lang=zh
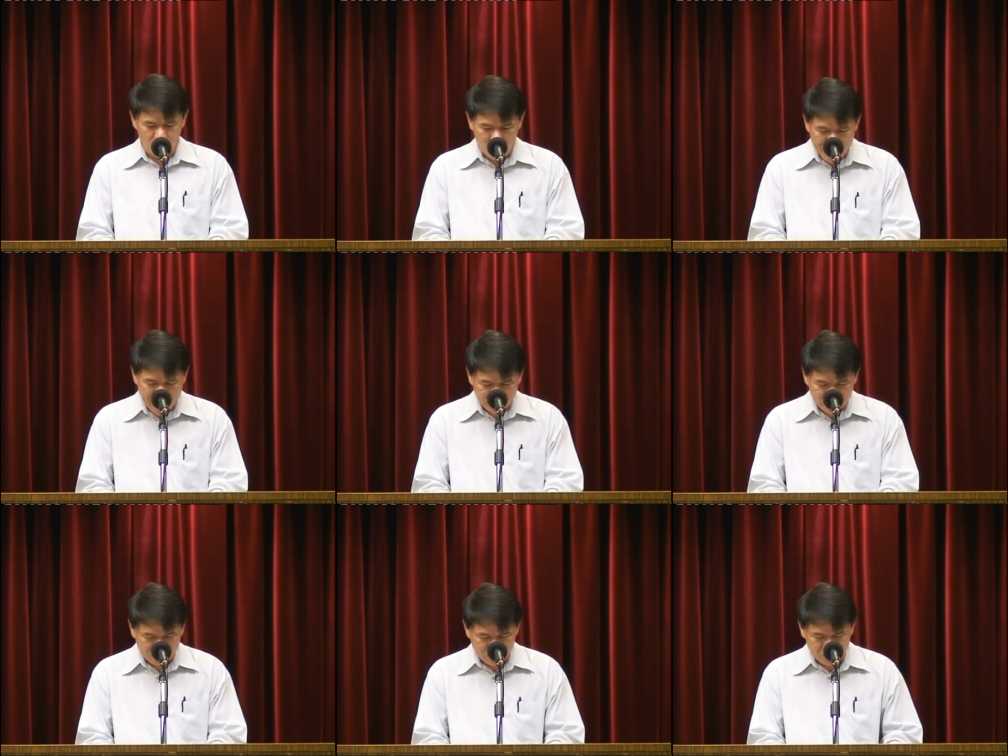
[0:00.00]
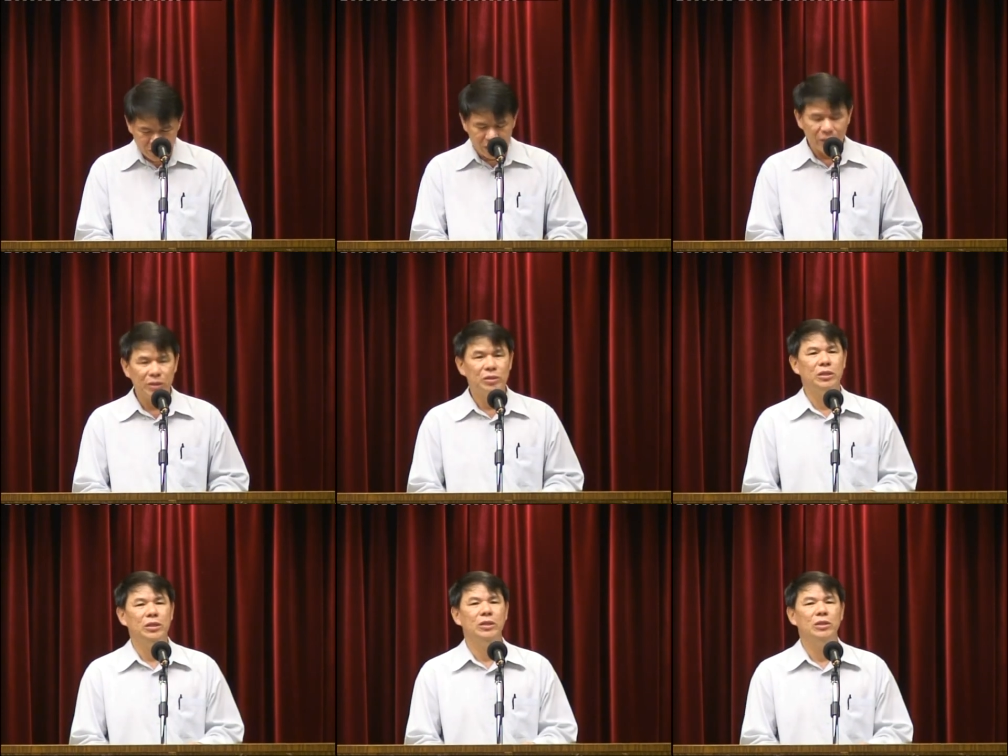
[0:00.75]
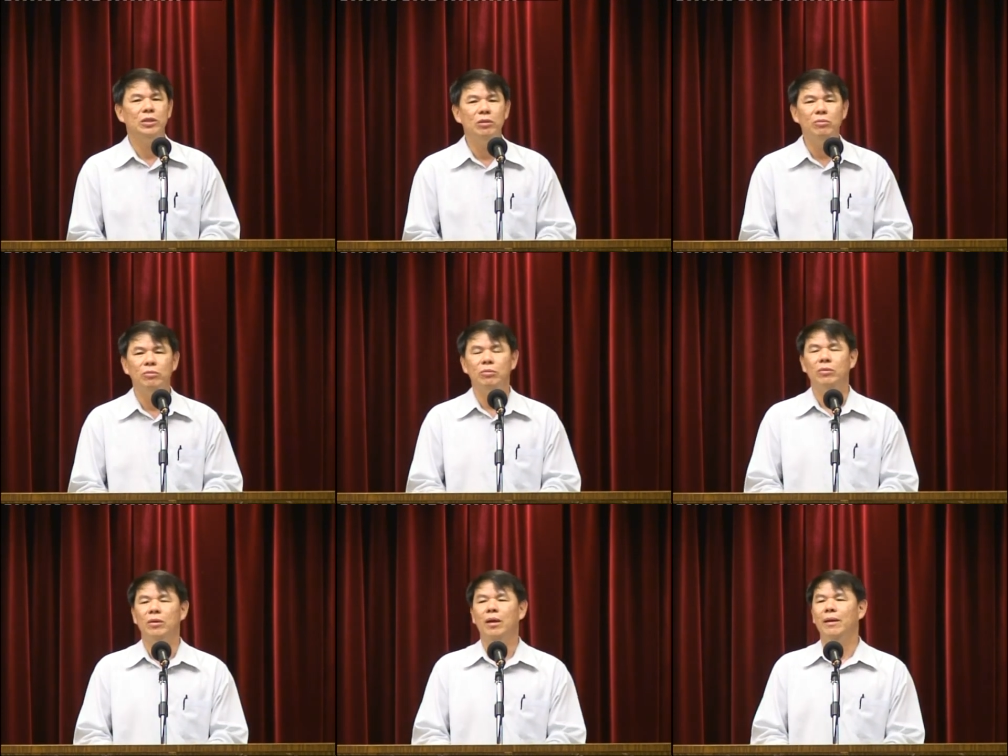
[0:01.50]
罗马书》、《启示录》，
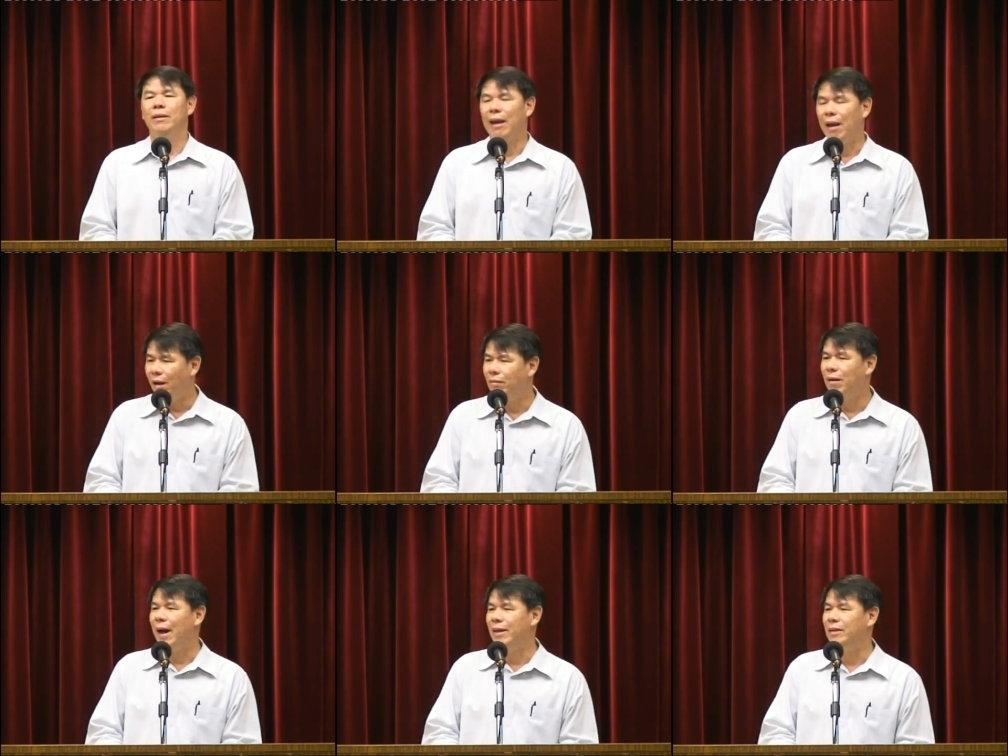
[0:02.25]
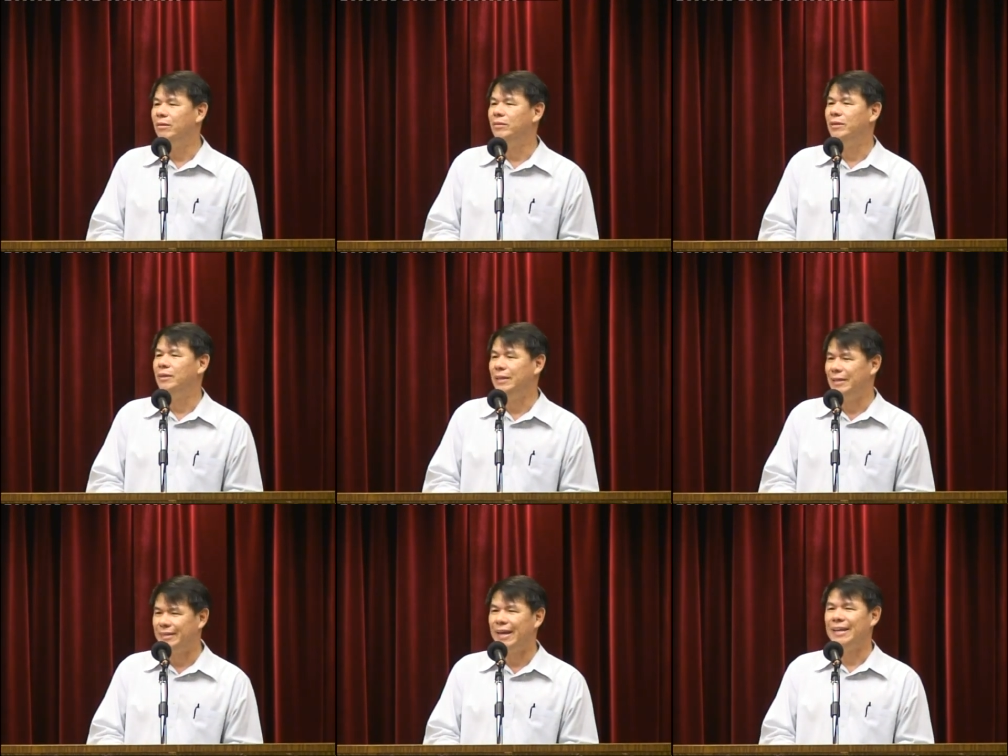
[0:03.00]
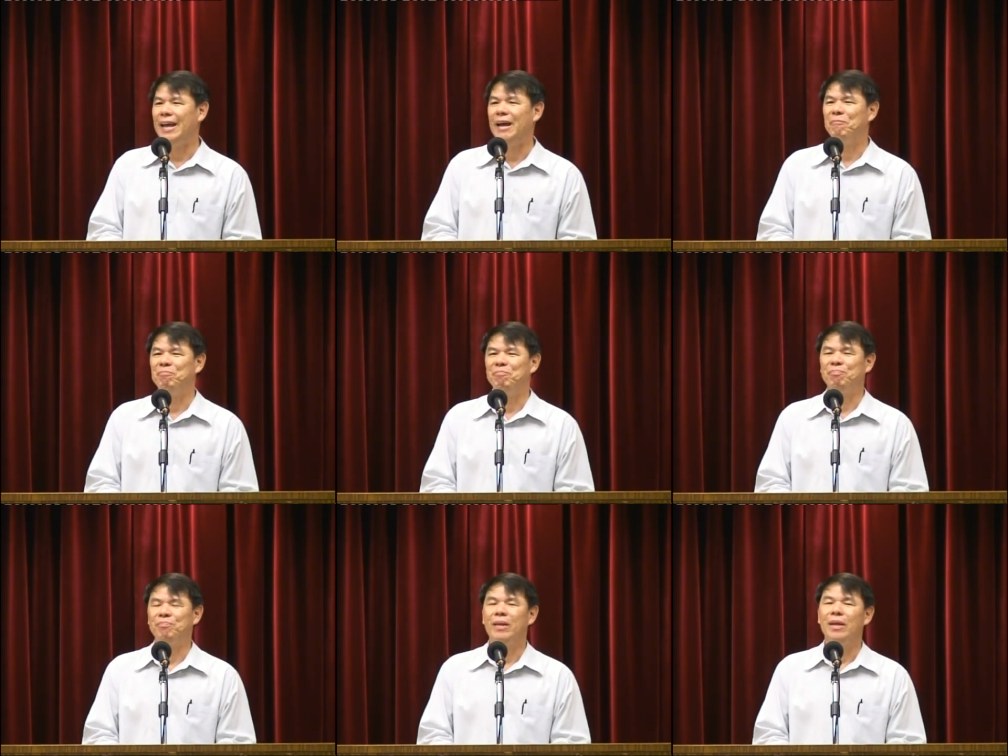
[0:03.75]
然后还有《以赛
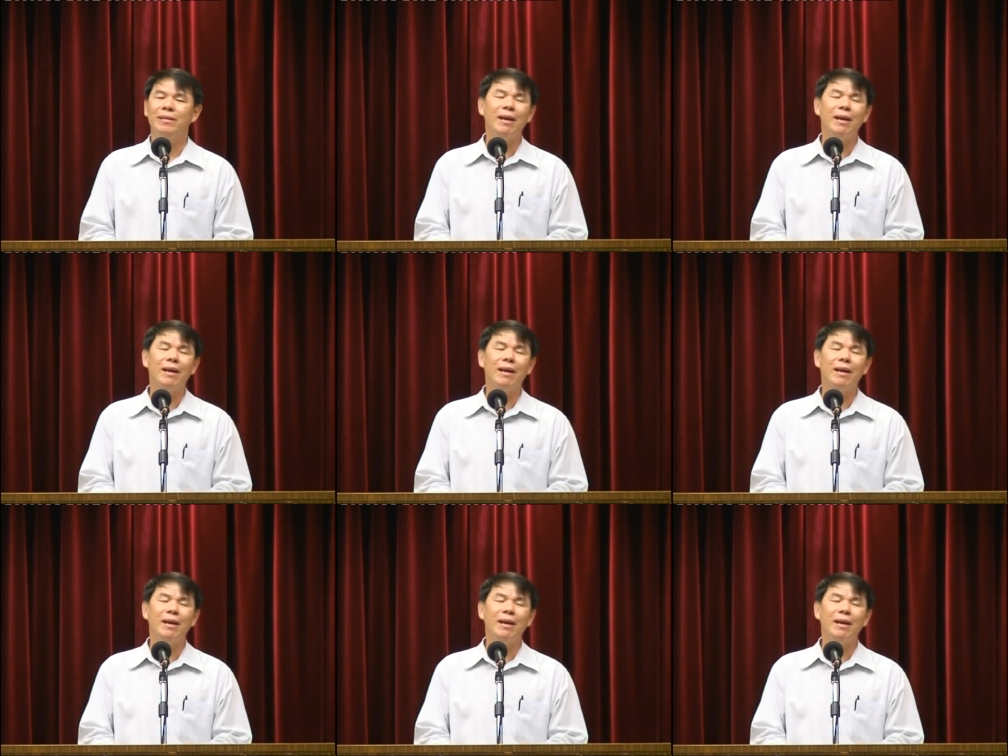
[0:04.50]
亚》。